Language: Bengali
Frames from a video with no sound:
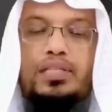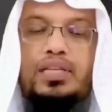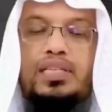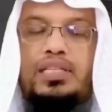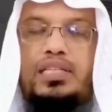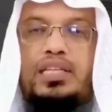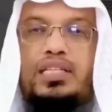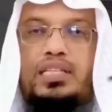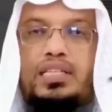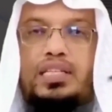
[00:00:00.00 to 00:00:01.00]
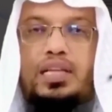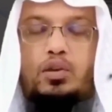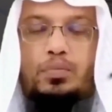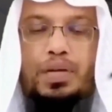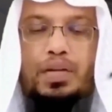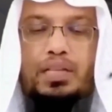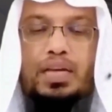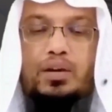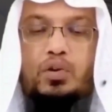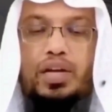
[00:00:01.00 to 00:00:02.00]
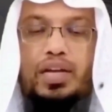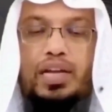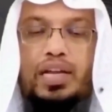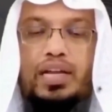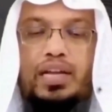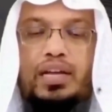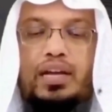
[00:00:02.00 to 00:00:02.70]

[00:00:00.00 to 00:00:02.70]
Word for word: নামাজে সিজদা দিতে দিতে কপালে দাগ হয়ে গেলে